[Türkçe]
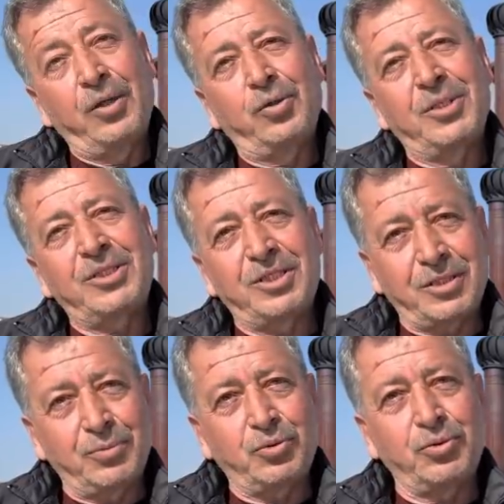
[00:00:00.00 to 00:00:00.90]
kümesten
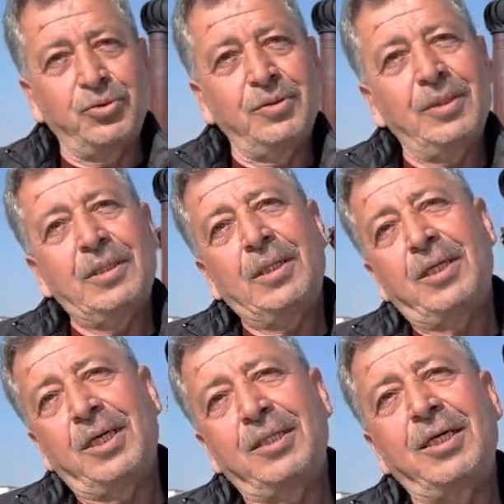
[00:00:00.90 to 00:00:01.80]
çıkmış kuşun
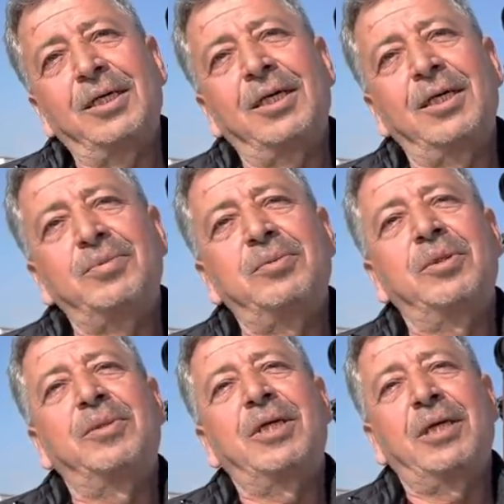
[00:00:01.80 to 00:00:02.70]
karakterleri hepsi
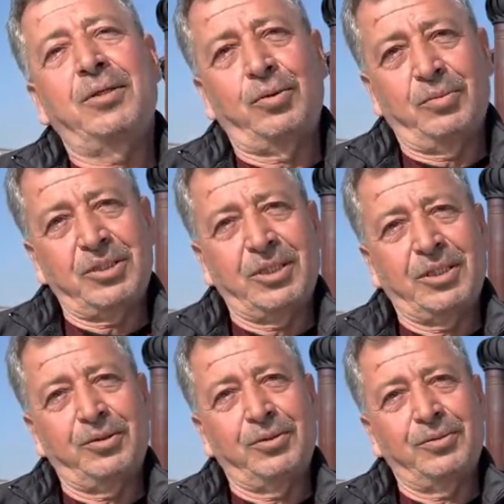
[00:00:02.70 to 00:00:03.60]
birbirine yakın olması
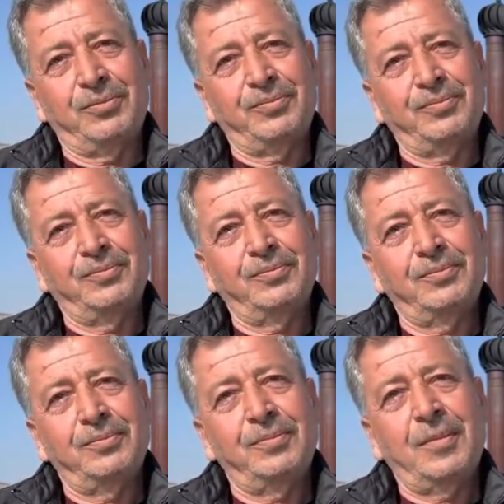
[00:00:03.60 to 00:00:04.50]
gerekiyor.
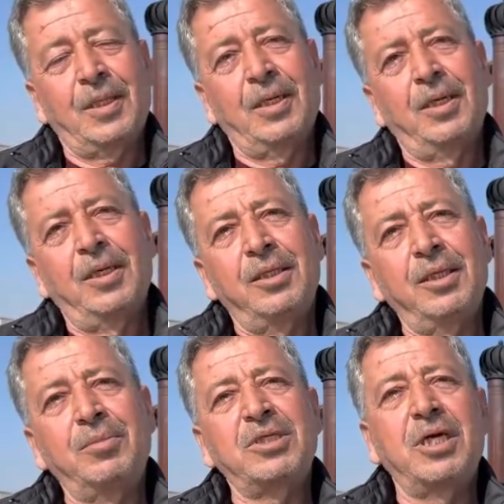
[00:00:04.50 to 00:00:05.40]

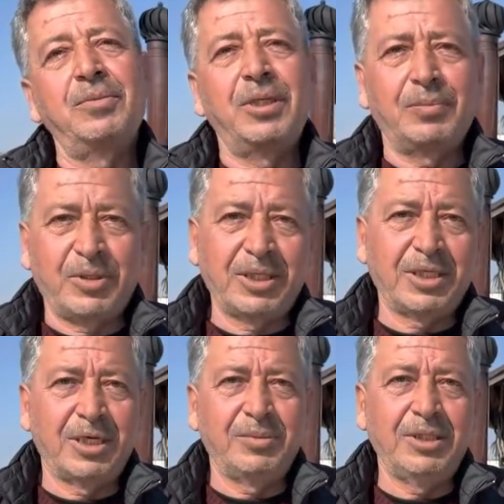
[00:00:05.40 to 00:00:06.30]
Yılmaz abiyle Pala
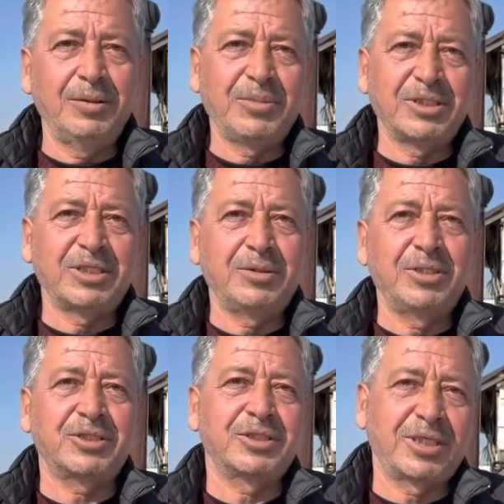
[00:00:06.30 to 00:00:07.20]
Kamil'i
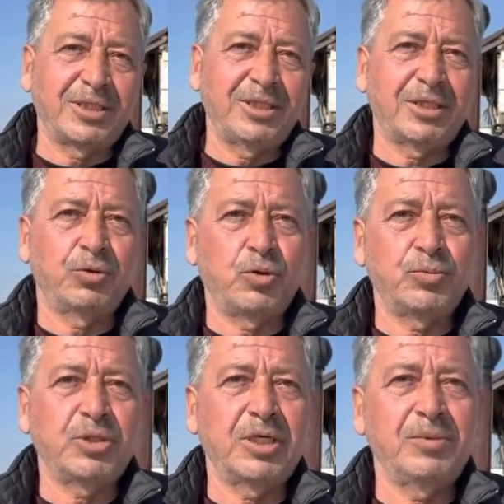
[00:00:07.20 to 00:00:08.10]
benzetebilirsin. Zaten yakın
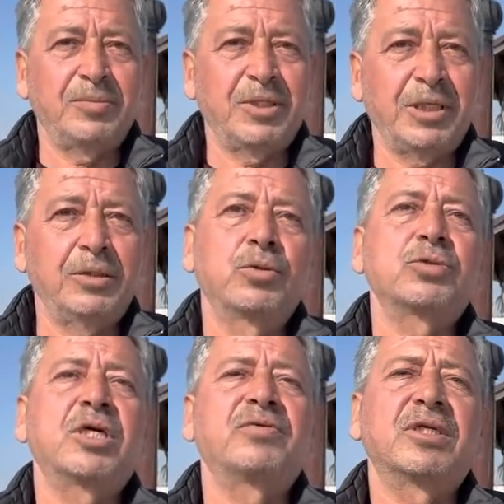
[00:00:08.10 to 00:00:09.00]
komşular birbirine.
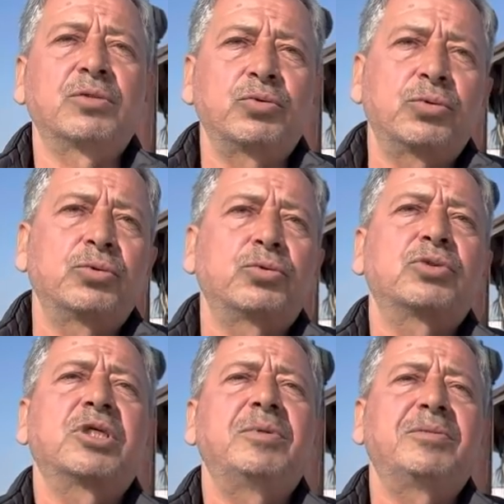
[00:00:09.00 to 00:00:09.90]
Oscar Vedat'ın uçurduğu
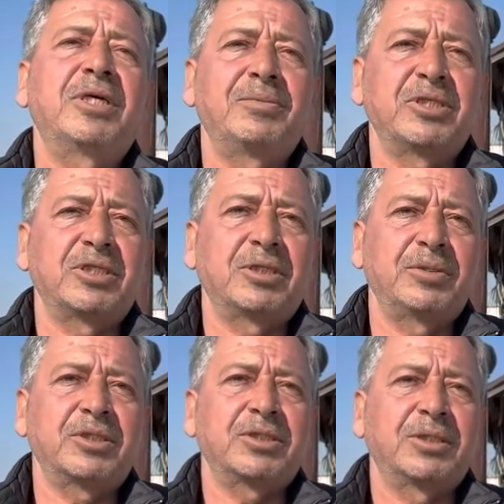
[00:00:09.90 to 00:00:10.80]
kuşları birbirine
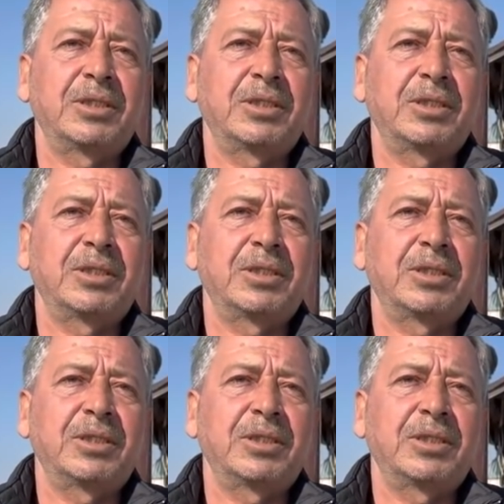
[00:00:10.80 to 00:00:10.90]
benzetebilirsin.